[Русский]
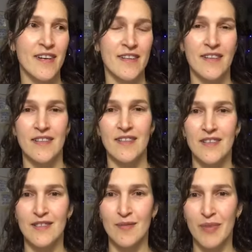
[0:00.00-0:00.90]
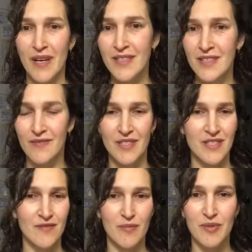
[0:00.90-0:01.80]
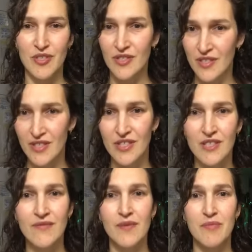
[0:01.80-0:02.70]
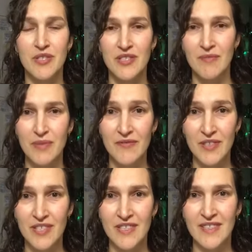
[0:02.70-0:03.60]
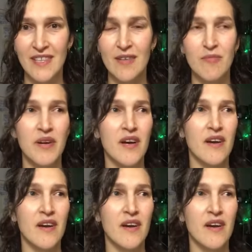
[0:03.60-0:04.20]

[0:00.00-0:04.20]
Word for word: надо собраться, войти в обычный режим, в обычный привычный темп,